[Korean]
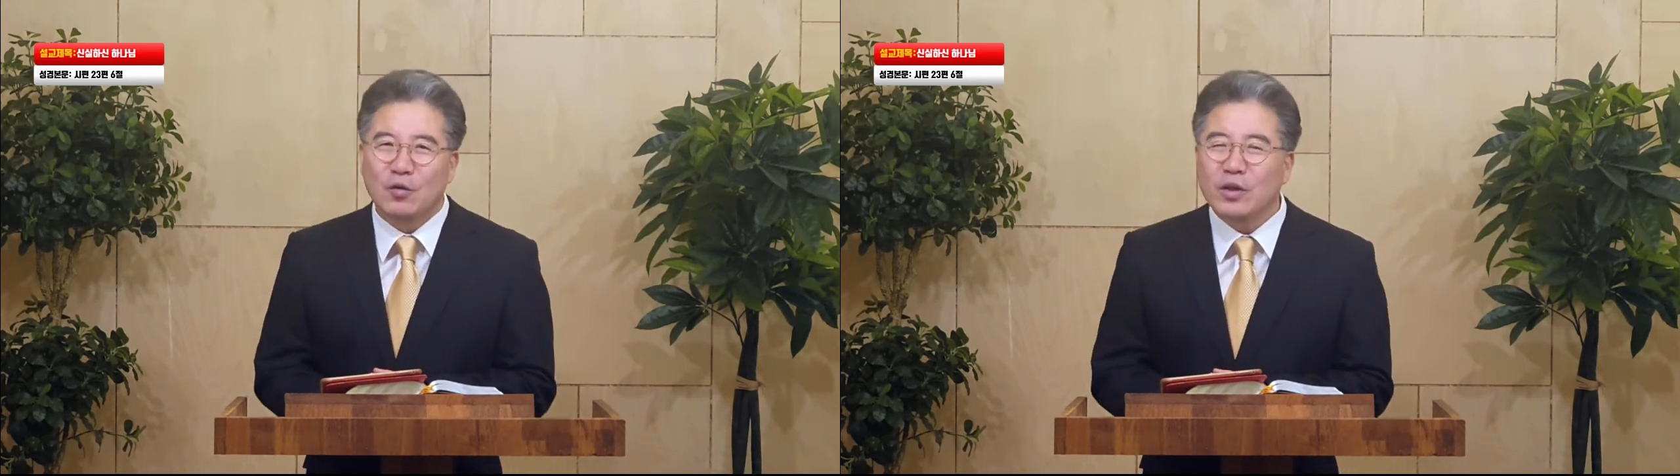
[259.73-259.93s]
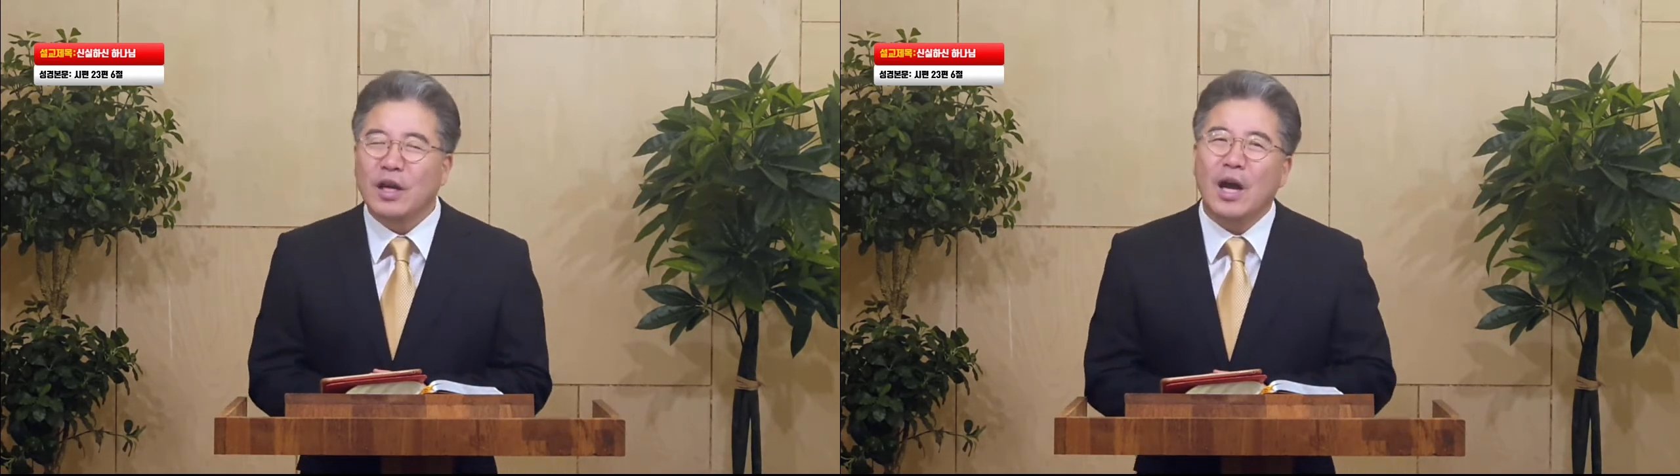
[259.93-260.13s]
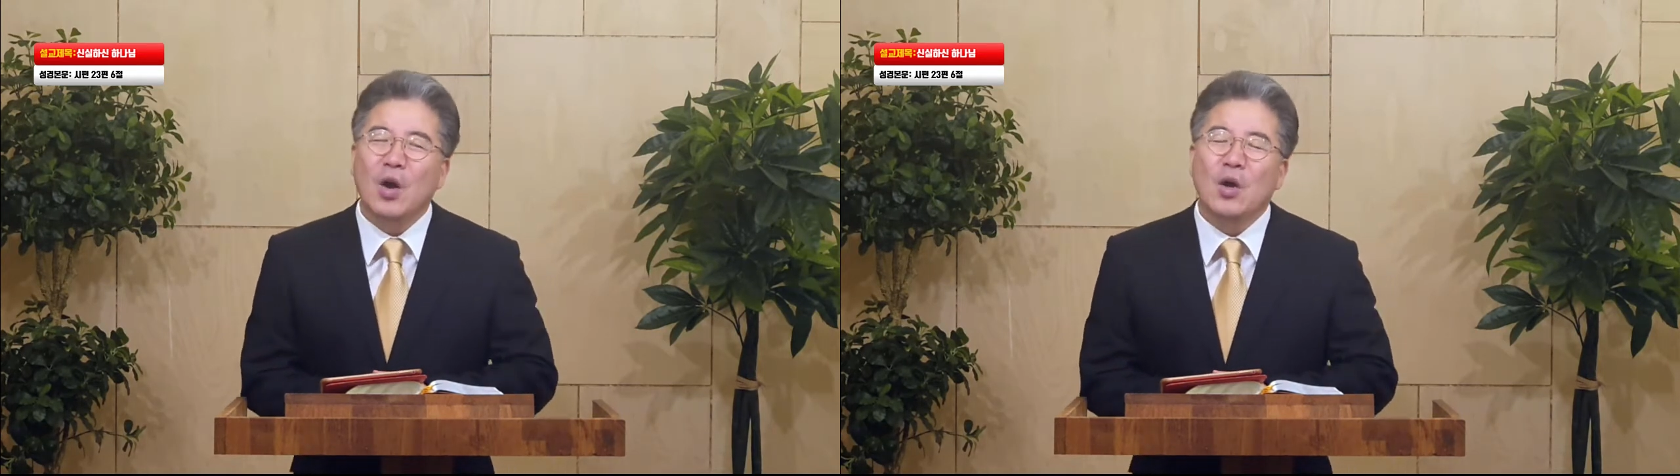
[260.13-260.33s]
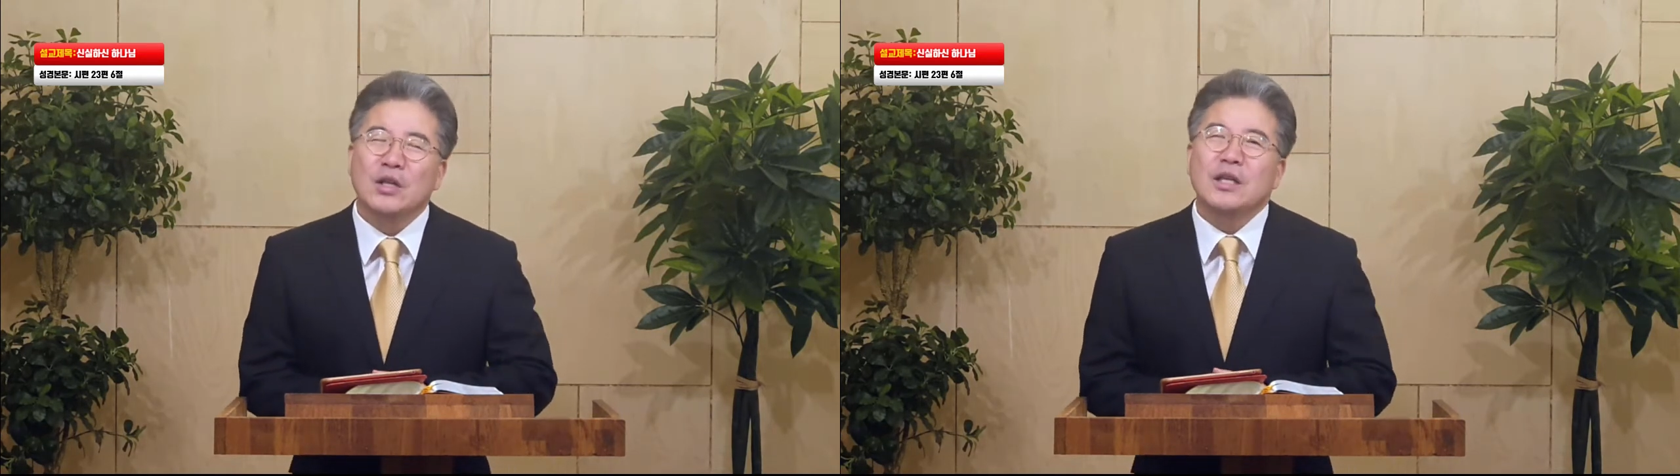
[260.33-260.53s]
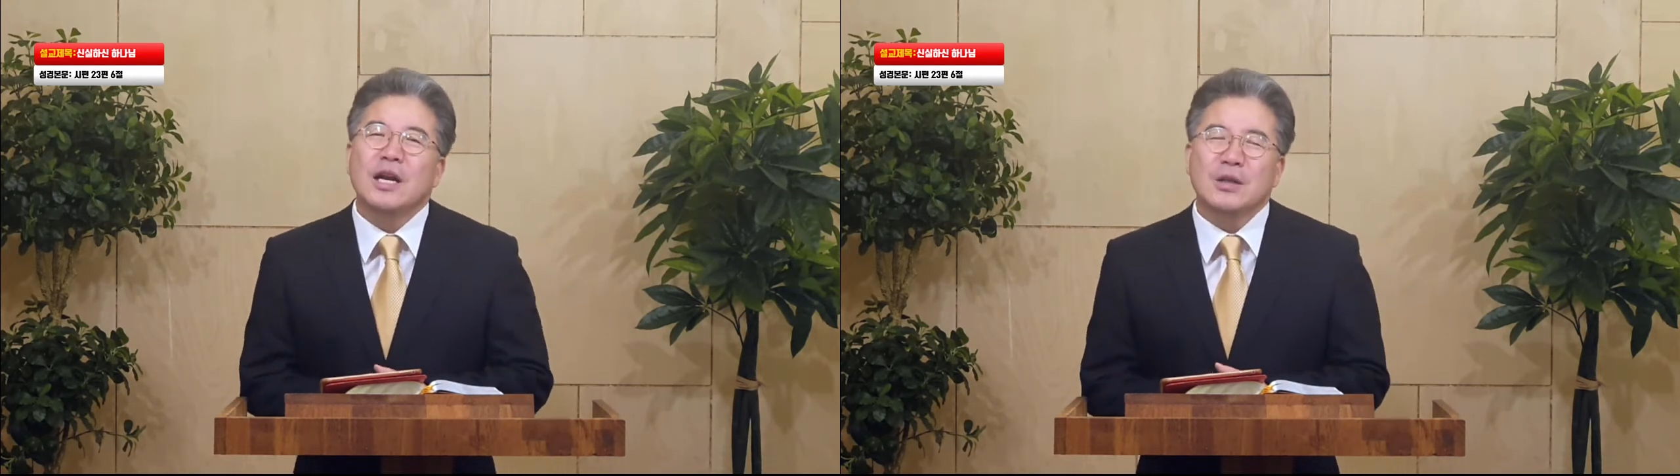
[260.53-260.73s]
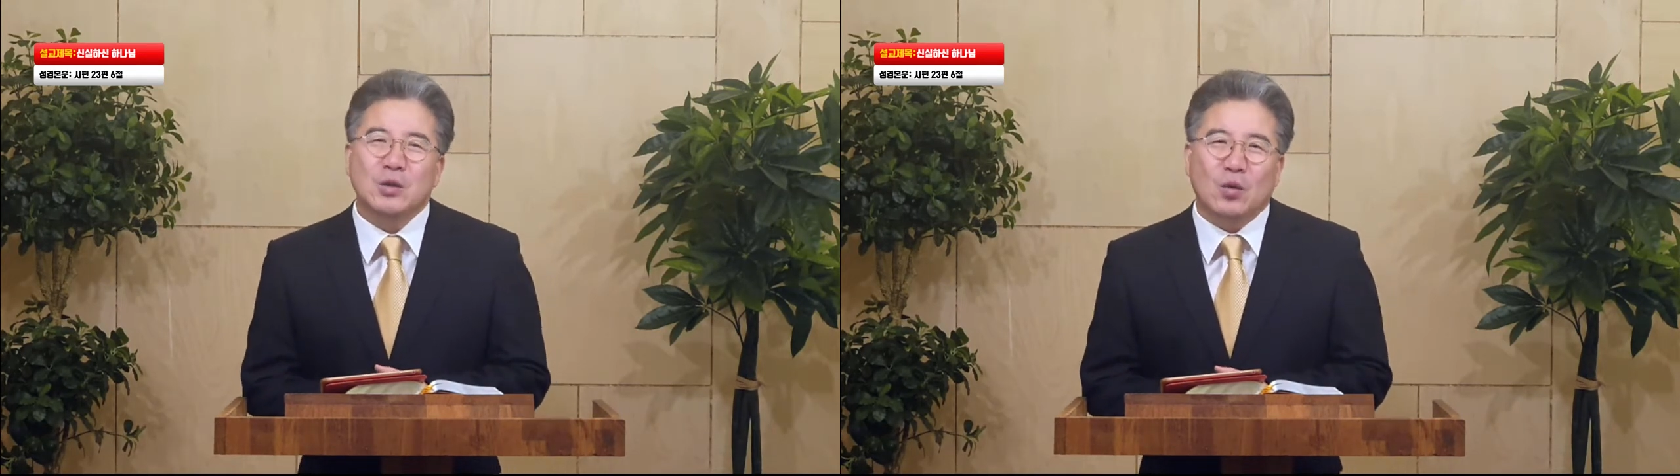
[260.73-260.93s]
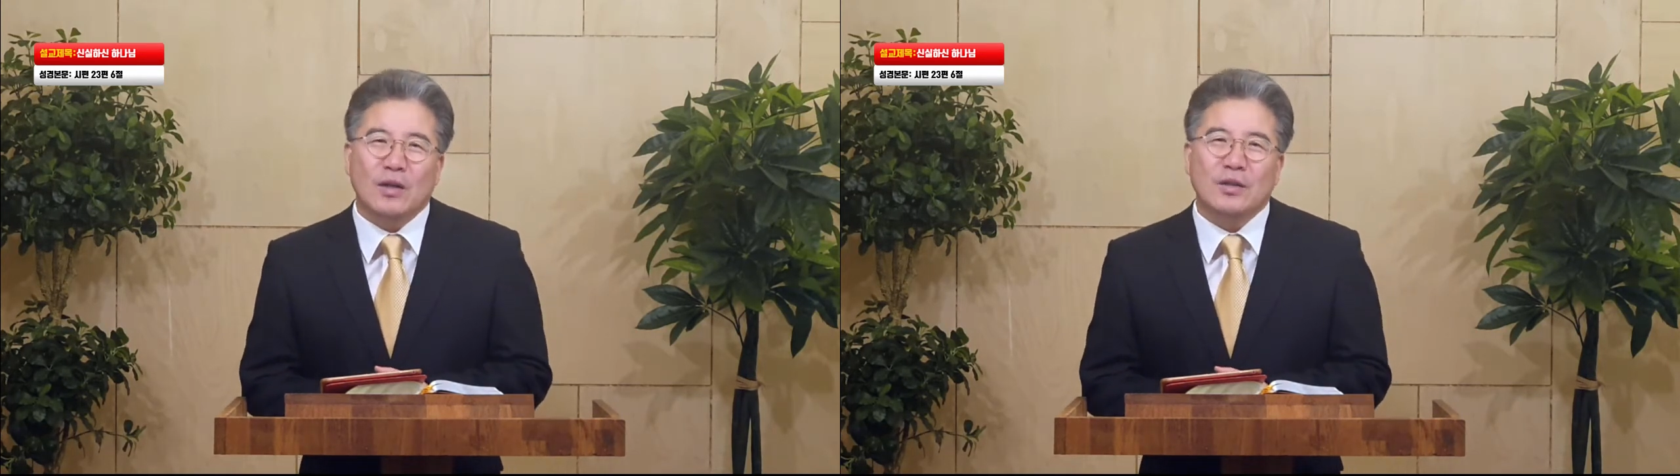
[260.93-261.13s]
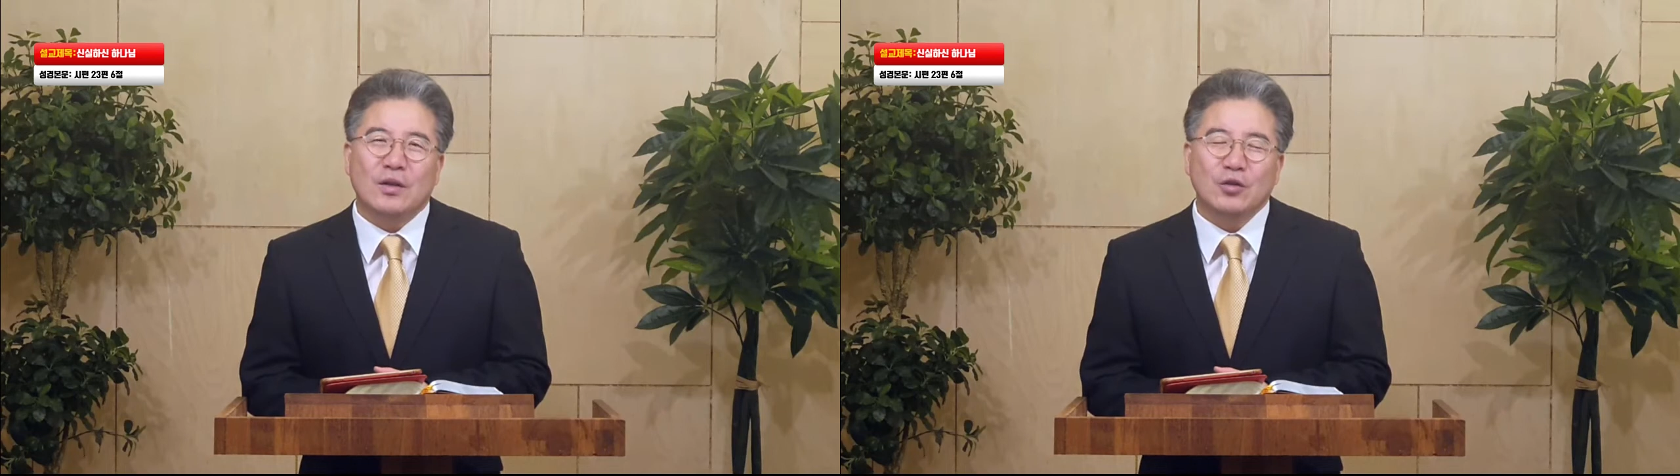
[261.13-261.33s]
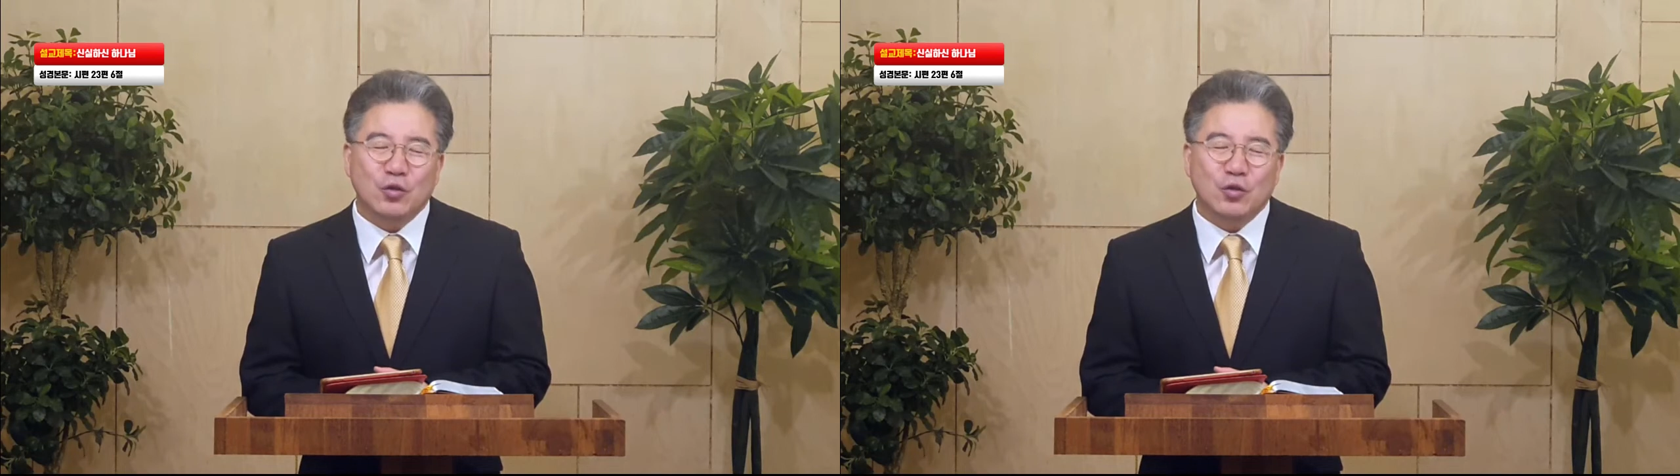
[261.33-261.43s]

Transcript: 우리가 신앙 속에서